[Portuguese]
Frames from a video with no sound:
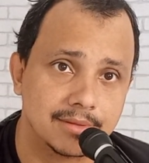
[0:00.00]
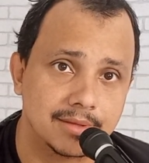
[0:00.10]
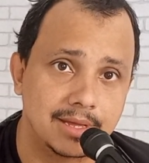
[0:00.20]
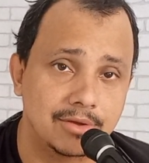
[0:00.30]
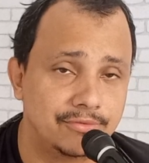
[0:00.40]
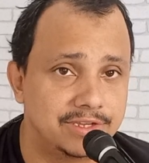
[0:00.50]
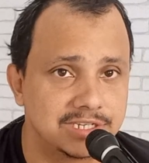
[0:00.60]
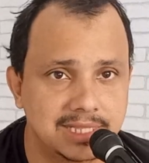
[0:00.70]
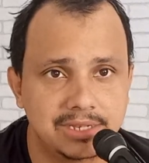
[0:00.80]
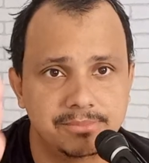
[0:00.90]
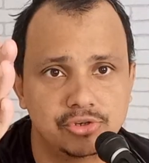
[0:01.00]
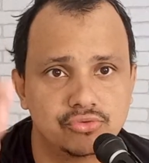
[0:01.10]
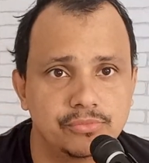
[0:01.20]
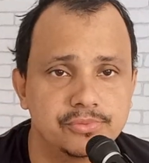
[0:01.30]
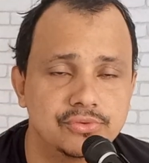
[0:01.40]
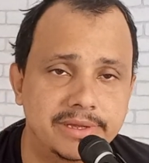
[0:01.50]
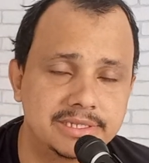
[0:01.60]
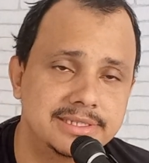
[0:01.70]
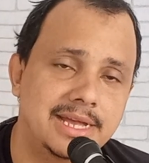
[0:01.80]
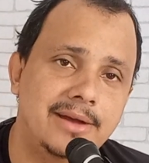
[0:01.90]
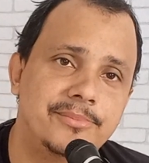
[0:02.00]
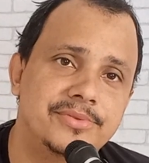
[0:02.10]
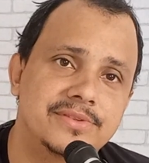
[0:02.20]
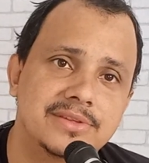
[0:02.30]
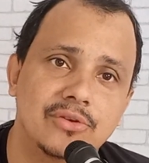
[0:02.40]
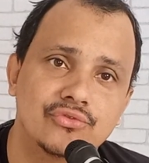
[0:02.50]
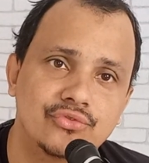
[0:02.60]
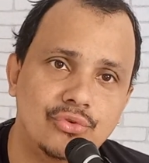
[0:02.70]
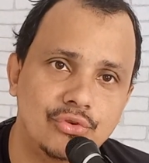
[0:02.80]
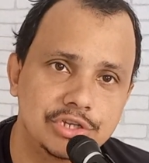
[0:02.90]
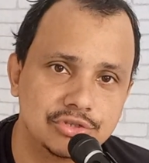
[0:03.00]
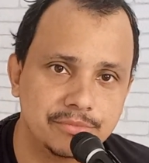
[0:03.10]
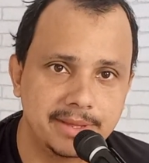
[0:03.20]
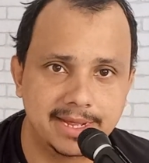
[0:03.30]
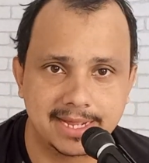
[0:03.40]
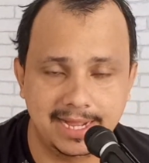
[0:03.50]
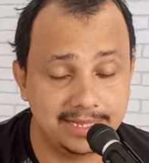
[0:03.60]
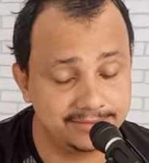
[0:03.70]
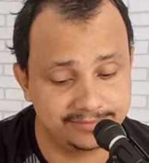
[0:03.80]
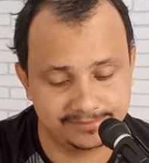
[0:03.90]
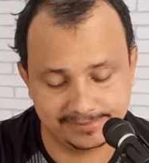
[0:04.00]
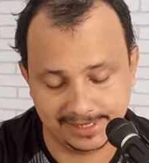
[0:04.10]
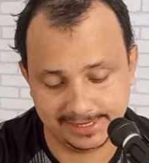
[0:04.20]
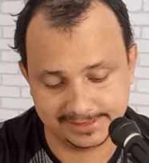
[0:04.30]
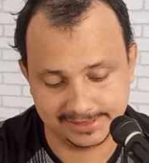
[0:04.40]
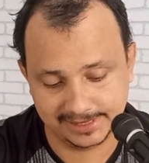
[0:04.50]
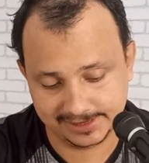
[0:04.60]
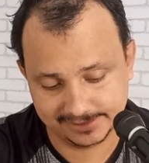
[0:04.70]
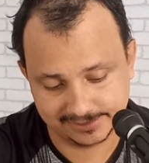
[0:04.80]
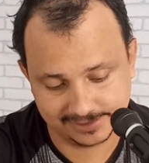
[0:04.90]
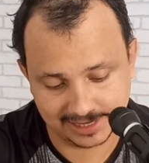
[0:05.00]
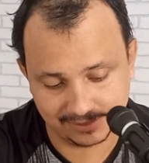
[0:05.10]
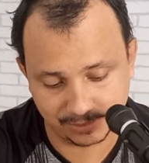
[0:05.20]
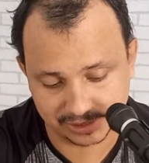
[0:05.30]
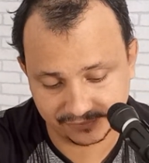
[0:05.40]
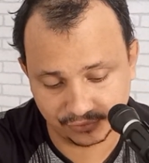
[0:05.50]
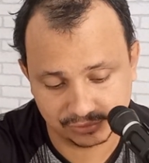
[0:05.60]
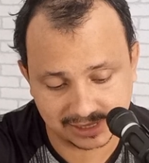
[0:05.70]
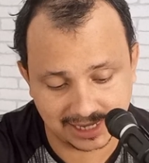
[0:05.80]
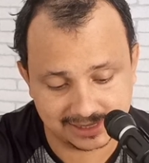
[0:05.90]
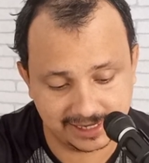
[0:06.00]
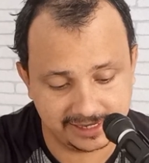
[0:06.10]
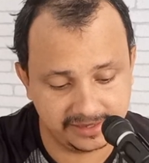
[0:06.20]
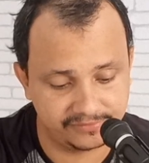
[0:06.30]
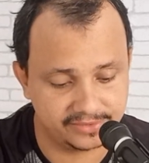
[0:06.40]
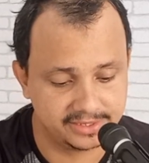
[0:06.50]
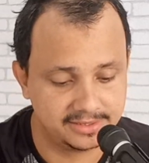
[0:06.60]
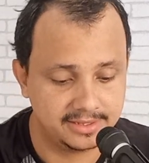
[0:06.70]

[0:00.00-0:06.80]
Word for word: É, eu vejo até nos meus grupos de WhatsApp, Celso Rotti no mercado. É assim, né? O Botafogo está à deriva.